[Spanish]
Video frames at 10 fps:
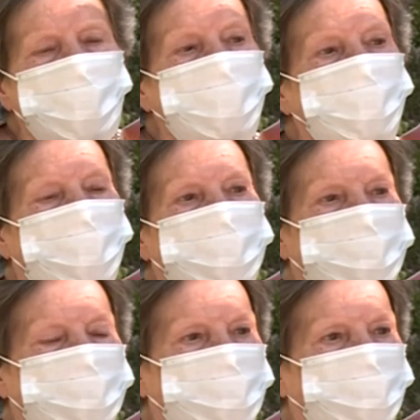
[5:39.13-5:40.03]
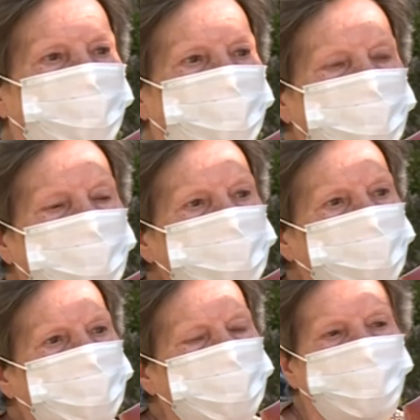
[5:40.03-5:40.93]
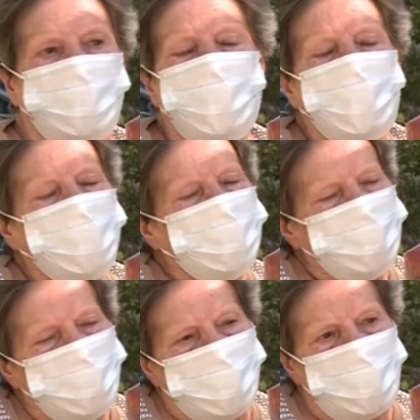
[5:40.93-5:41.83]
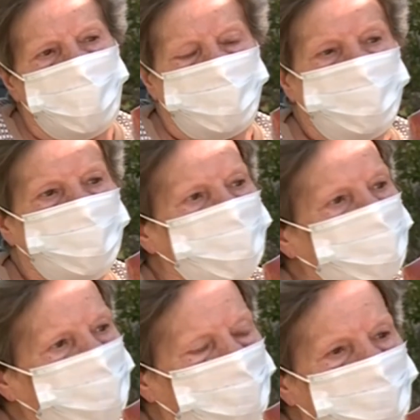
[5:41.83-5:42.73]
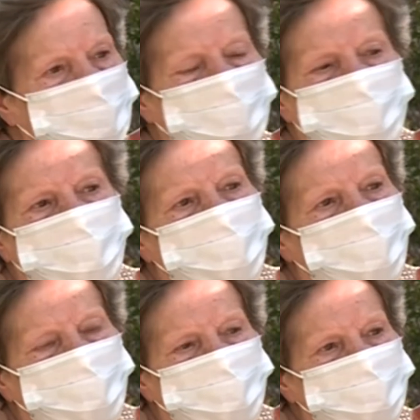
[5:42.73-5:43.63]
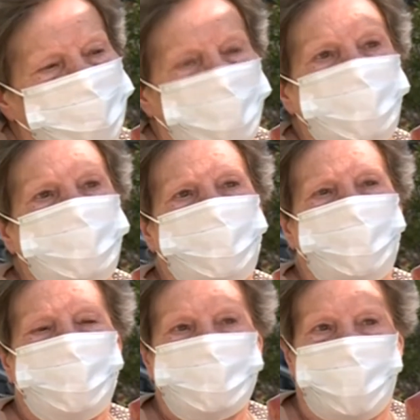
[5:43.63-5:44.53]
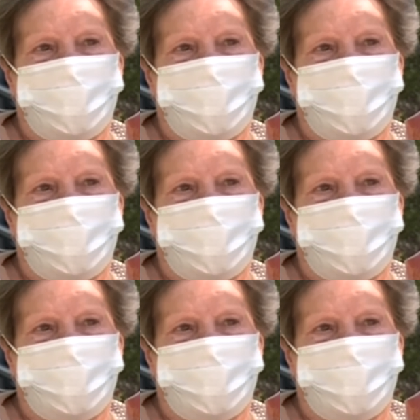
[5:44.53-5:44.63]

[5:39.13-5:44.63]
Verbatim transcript: Y a ah, Teresa, pero Madalena, ¿qué te pasa? Digo, que no puedo callarme, que no puedo callarme, que estoy llorando mucho que no se puede besar.